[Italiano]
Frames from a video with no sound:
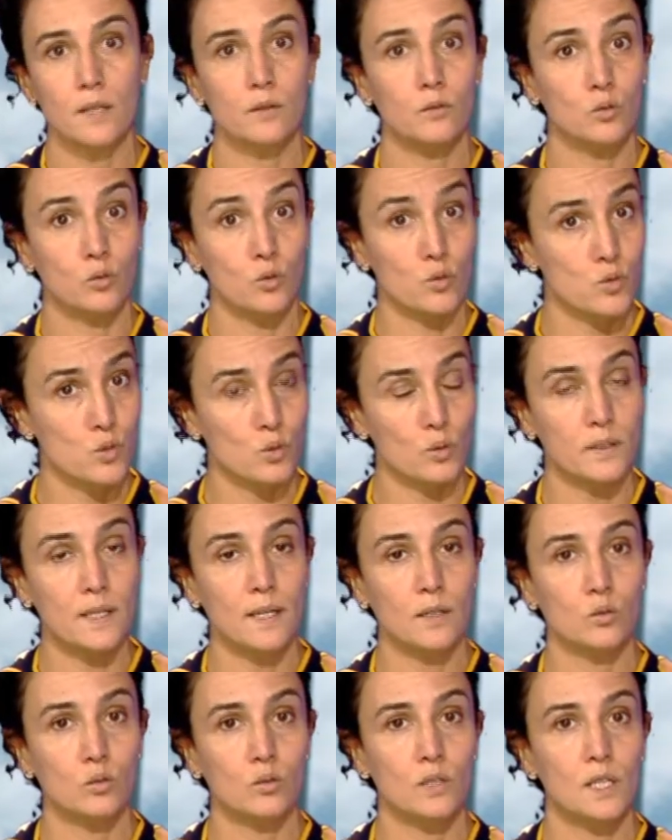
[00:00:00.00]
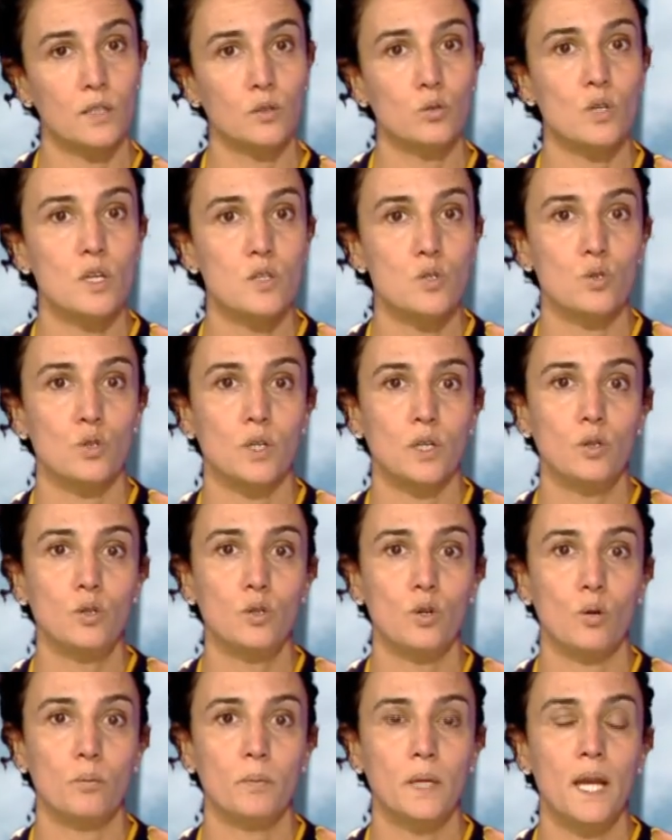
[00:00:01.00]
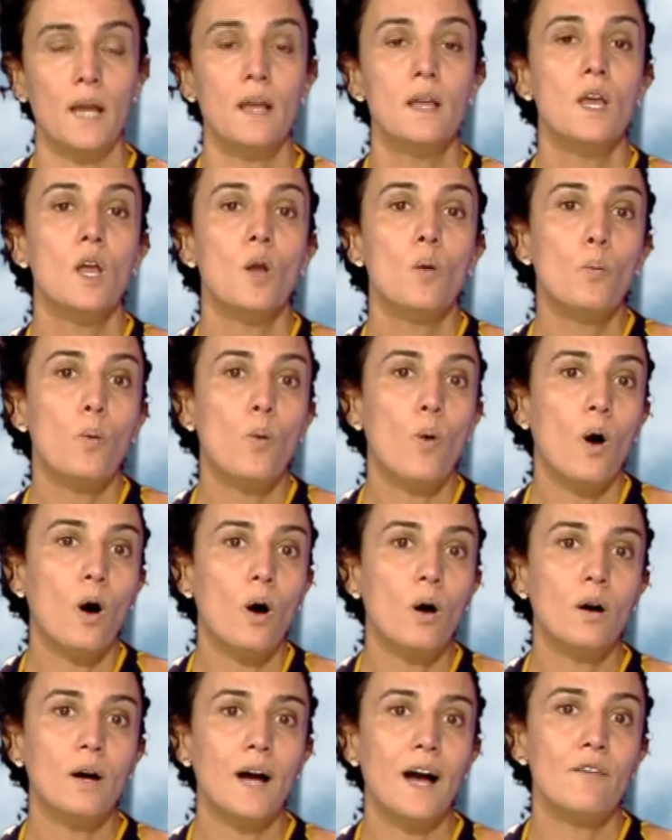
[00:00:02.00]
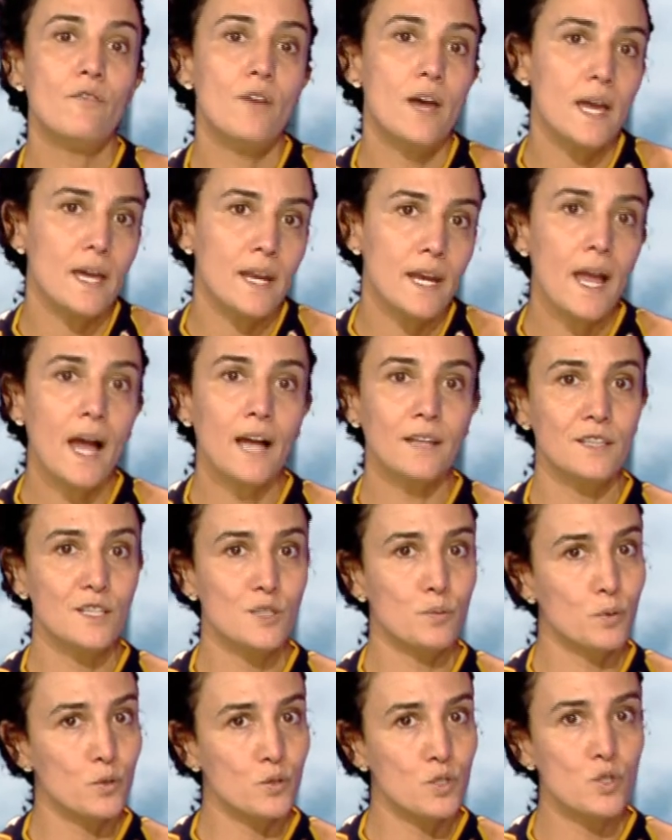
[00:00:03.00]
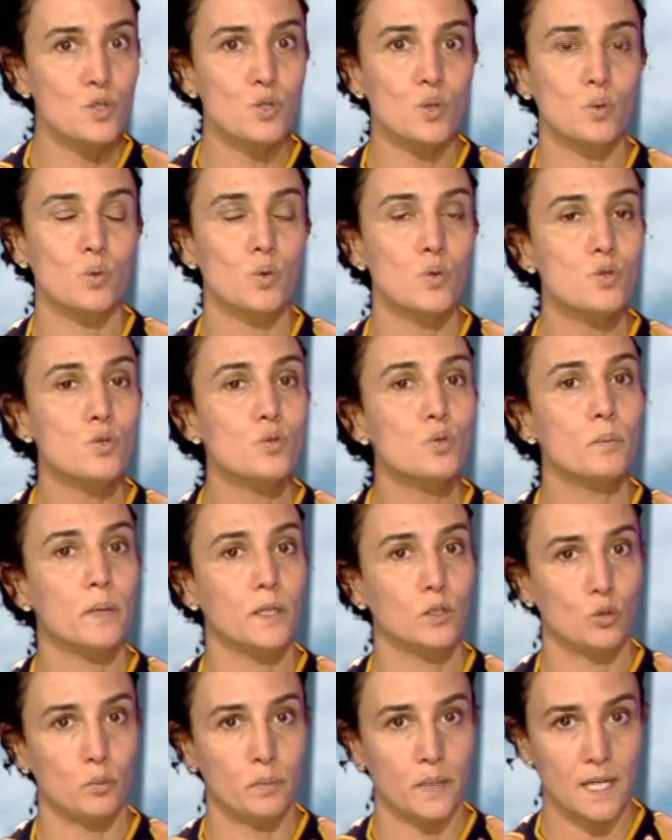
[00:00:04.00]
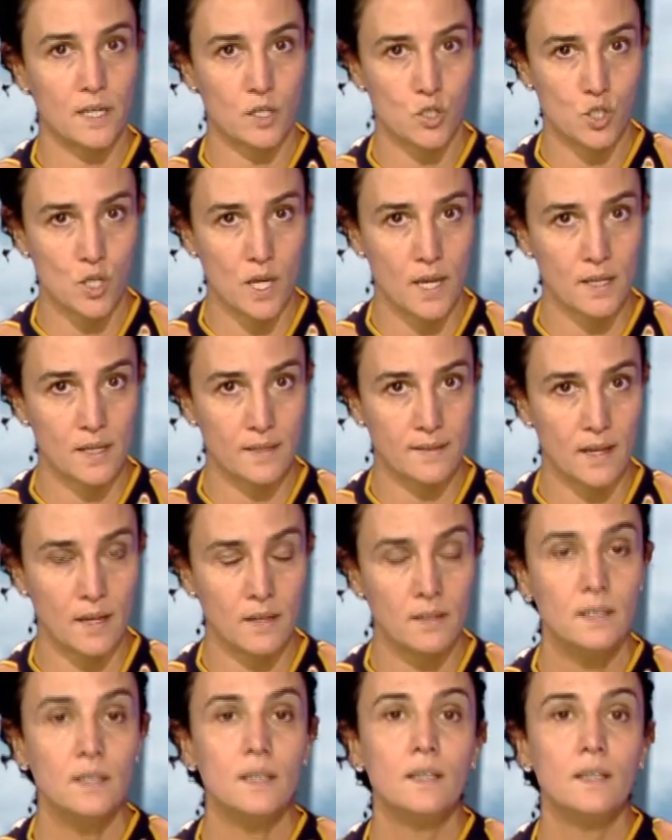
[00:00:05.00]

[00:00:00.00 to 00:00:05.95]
non soltanto delle donazioni economiche può avere a disposizione uno strumento per la scelta.